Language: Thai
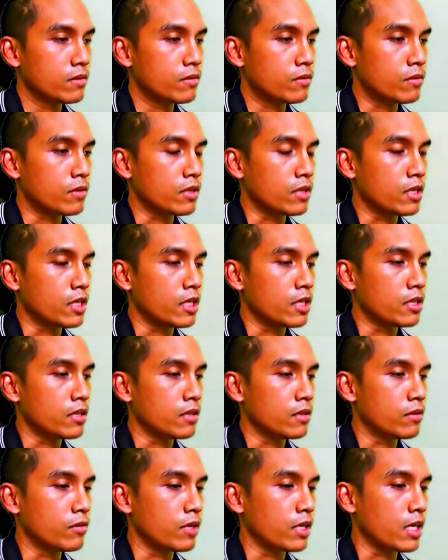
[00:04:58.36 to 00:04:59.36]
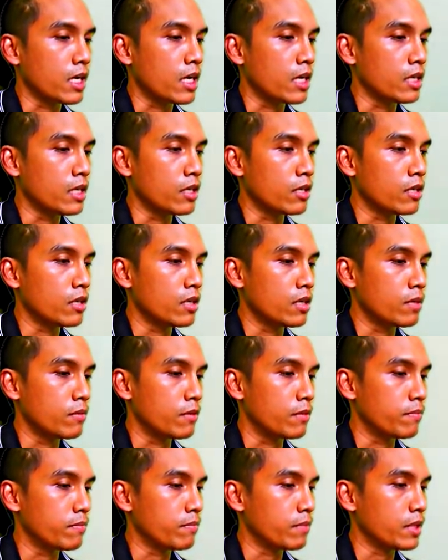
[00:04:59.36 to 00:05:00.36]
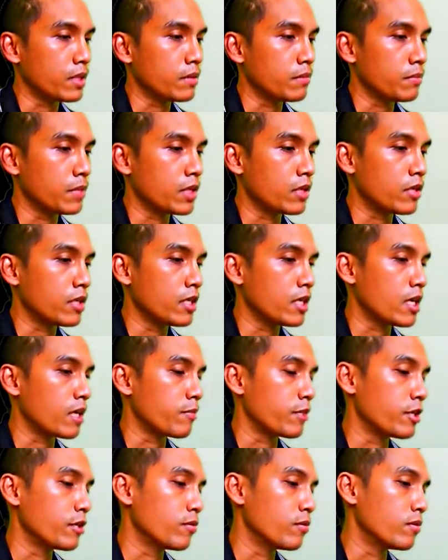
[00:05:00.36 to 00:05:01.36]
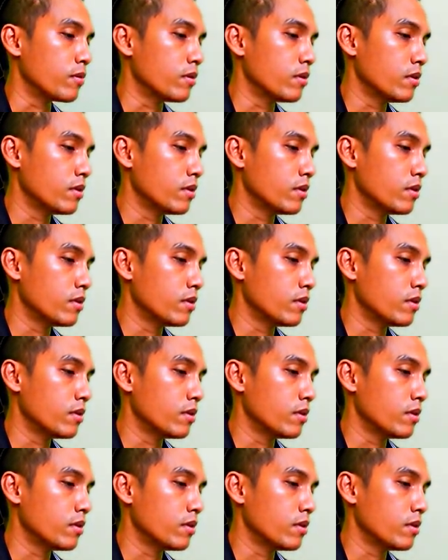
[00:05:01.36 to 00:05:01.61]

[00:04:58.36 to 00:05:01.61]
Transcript: คนในหน่วยงานนี้ก็เลยแบบไม่ไม่ค่อยอยากมายุ่ง